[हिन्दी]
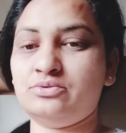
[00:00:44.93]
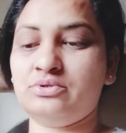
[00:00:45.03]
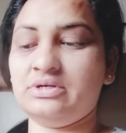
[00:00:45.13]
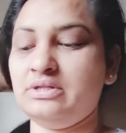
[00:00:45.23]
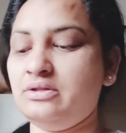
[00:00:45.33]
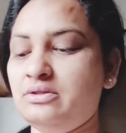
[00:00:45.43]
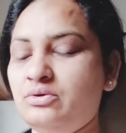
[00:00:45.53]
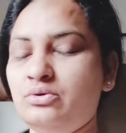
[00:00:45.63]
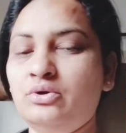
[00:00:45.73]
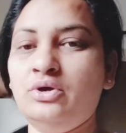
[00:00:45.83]
कल तो
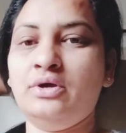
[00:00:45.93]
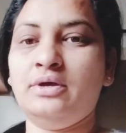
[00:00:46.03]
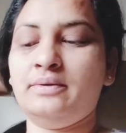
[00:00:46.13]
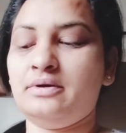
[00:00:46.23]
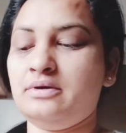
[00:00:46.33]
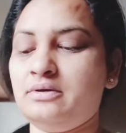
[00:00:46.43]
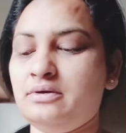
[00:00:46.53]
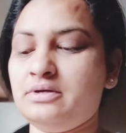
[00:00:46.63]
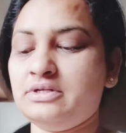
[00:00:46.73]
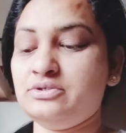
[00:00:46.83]

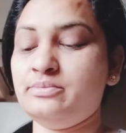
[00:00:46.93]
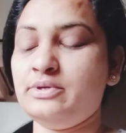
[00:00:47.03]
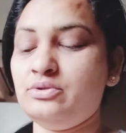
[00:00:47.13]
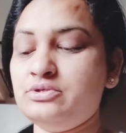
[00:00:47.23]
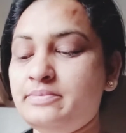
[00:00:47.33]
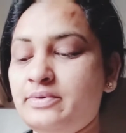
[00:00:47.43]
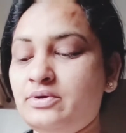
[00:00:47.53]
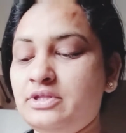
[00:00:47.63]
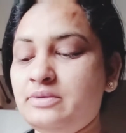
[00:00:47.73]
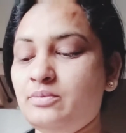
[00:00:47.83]
आ, कल सुबह तो जब मैं
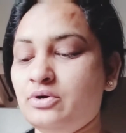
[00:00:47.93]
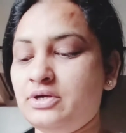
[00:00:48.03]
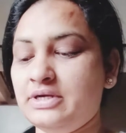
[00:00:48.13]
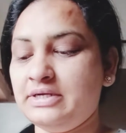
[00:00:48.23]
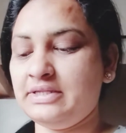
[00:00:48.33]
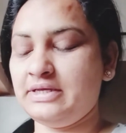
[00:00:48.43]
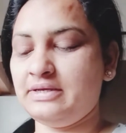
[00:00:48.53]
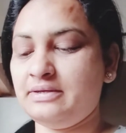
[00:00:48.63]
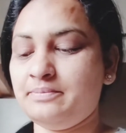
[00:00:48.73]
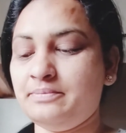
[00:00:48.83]
उठी थी बहुत ठंड थी
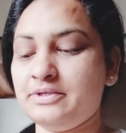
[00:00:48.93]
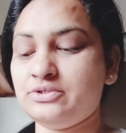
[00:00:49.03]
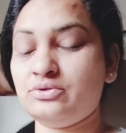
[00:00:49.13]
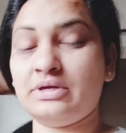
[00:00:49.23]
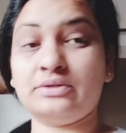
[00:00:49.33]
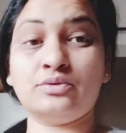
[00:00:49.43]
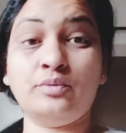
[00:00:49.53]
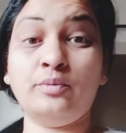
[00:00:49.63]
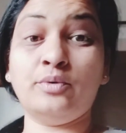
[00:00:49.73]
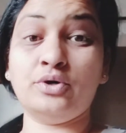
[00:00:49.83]
परसों रात को
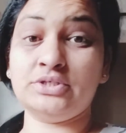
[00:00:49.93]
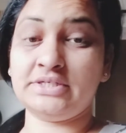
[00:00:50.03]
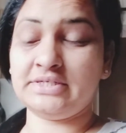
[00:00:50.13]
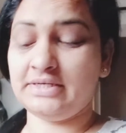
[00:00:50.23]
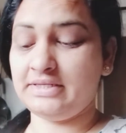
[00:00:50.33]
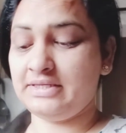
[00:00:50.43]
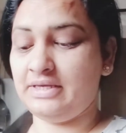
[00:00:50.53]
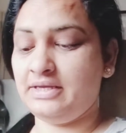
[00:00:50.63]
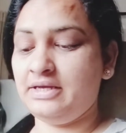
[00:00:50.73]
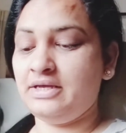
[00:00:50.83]
भी बहुत ज़्यादा ठंड थी
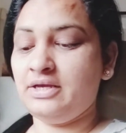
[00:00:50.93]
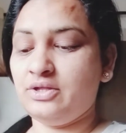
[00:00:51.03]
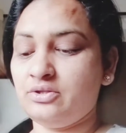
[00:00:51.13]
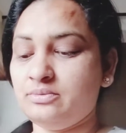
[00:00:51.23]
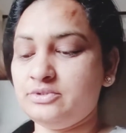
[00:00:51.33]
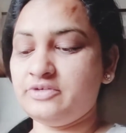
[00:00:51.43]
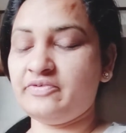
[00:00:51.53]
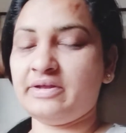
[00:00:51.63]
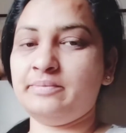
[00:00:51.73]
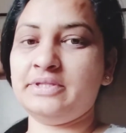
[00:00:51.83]
तो मुझे
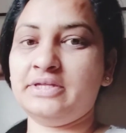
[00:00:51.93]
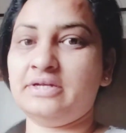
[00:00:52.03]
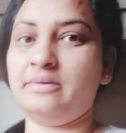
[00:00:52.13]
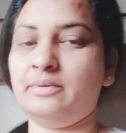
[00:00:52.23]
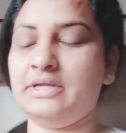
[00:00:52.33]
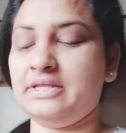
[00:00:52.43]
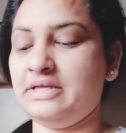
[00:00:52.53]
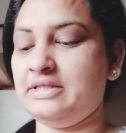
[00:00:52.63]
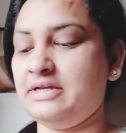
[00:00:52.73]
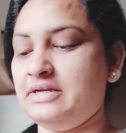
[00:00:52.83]
फ़ैन बंद करना पड़ा था
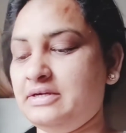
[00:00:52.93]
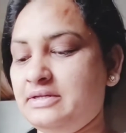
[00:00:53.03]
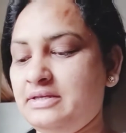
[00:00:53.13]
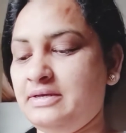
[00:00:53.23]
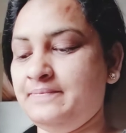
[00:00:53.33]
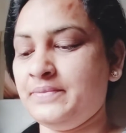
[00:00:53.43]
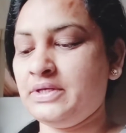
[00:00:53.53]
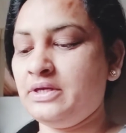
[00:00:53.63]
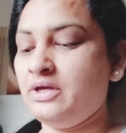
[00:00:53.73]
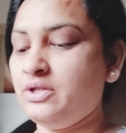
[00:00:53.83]
इतनी ठंड थी
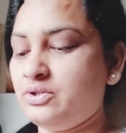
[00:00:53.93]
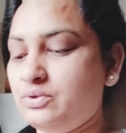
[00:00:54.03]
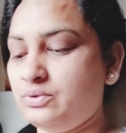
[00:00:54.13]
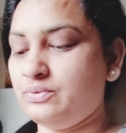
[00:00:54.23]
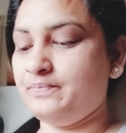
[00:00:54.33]
तो